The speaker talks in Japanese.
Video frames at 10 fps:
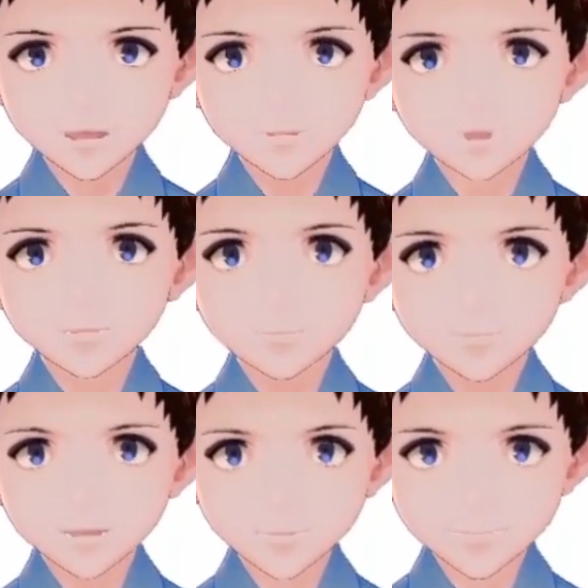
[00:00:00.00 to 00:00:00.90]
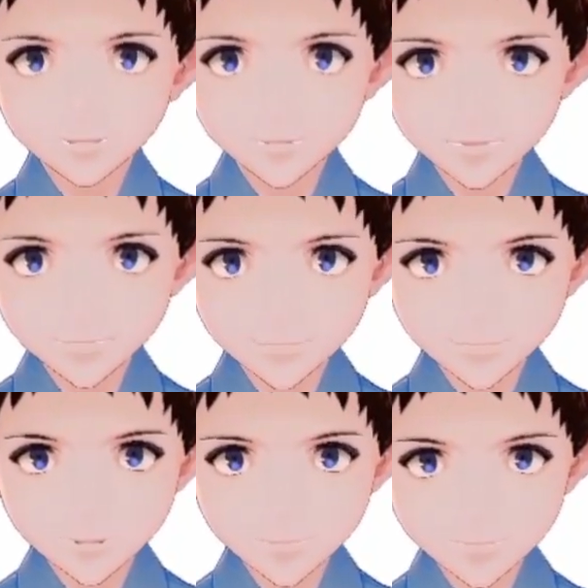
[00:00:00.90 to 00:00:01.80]
イトーヨーカドーアプリの画
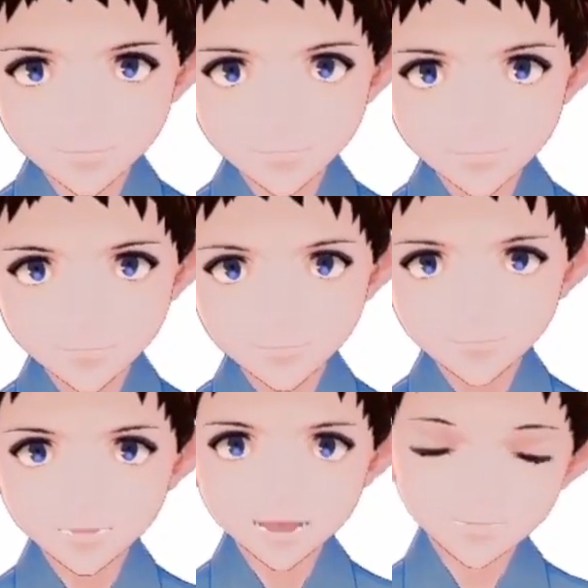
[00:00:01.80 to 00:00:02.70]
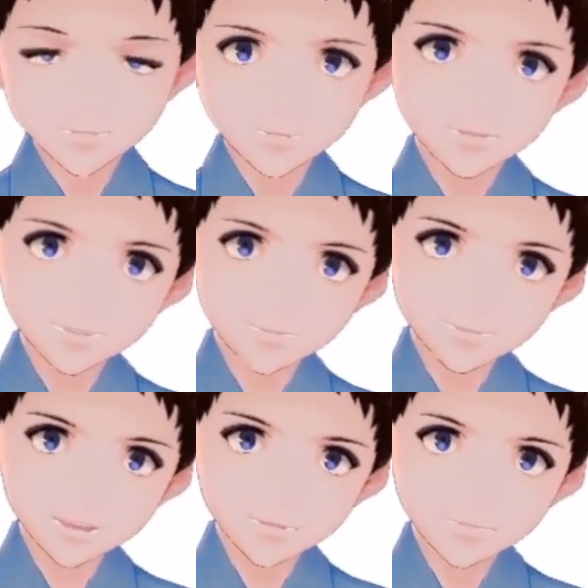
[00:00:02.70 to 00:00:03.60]
面に戻り先ほど
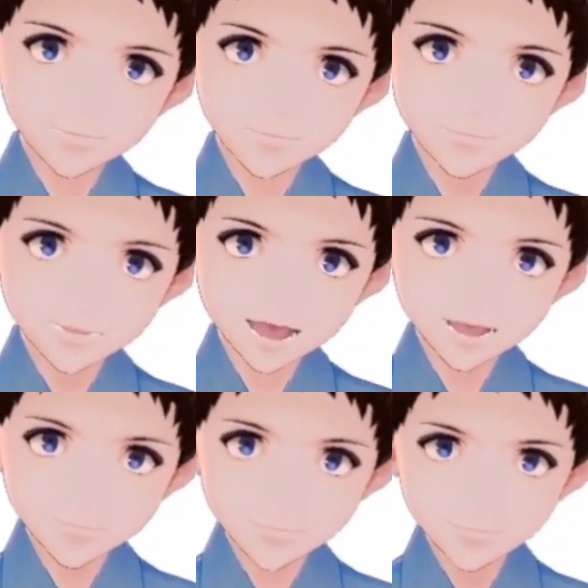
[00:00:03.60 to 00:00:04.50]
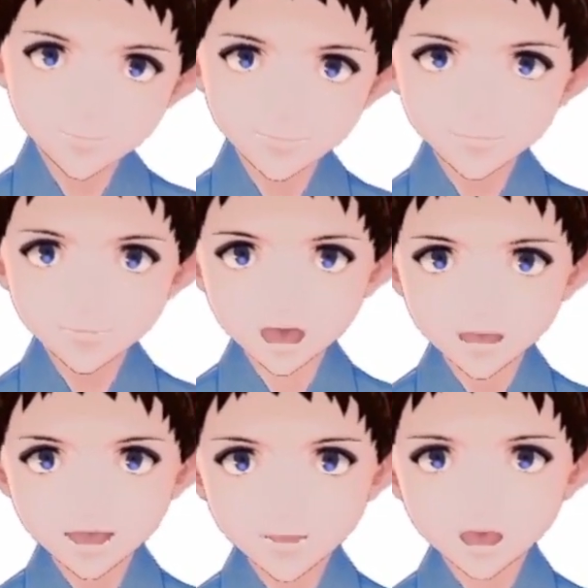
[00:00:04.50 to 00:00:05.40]
メールで送られてきた認
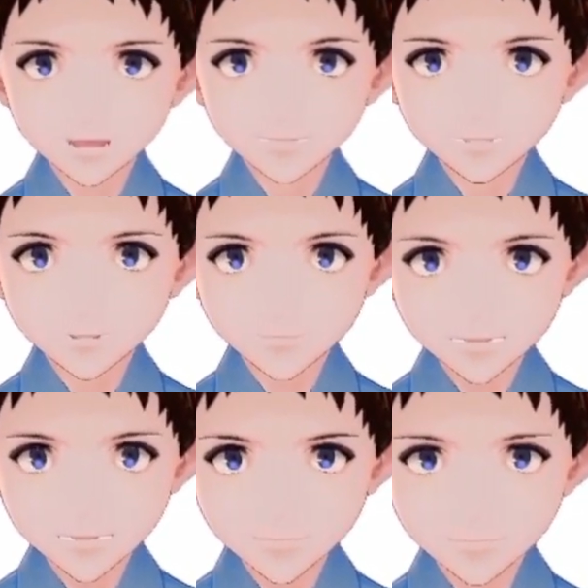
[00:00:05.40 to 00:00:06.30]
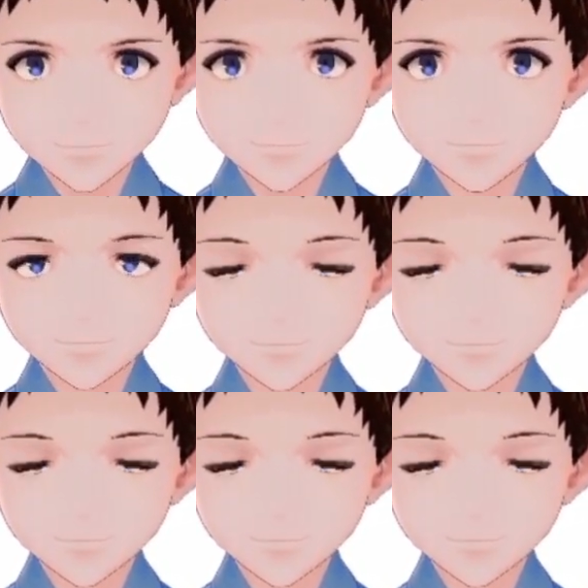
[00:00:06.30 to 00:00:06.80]
証コードを入力します